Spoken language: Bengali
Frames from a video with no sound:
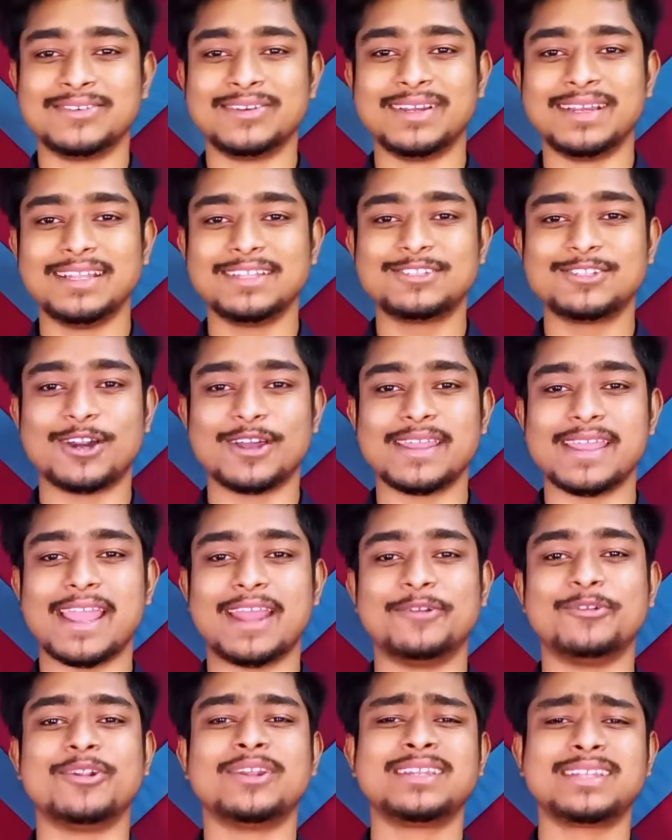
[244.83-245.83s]
রিলিজ হয়
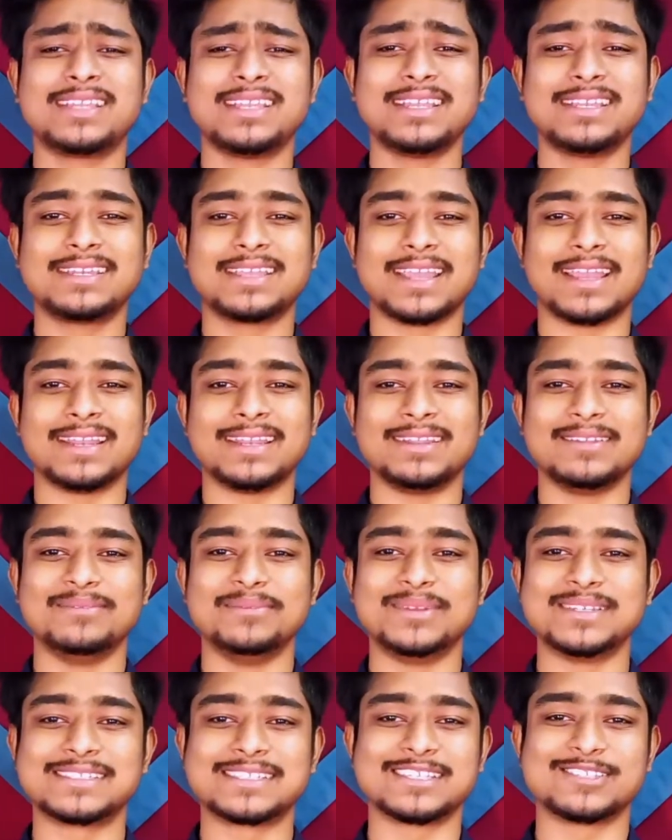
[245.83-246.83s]
অ্যান্ড্রয়েড কিটক্যাট
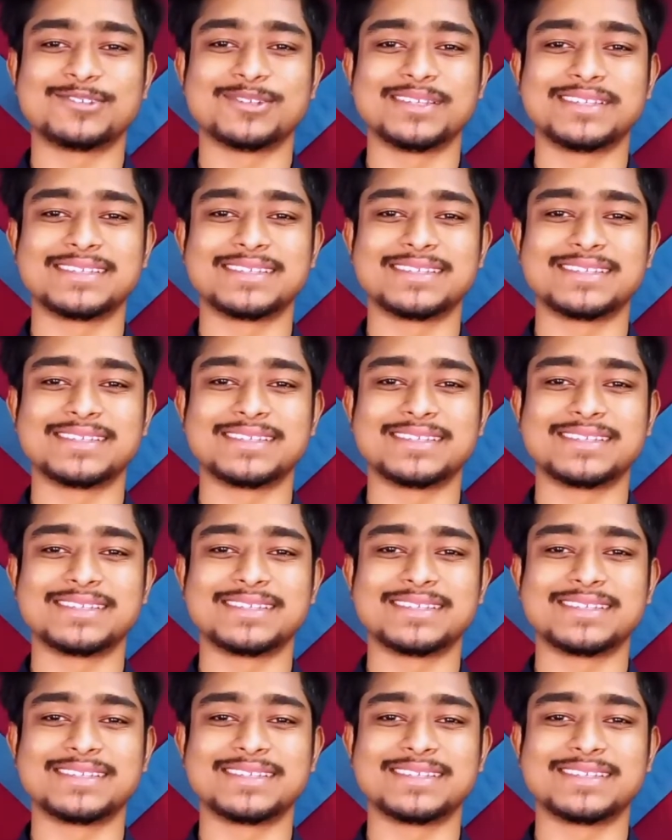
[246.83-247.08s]
বেশ কিছু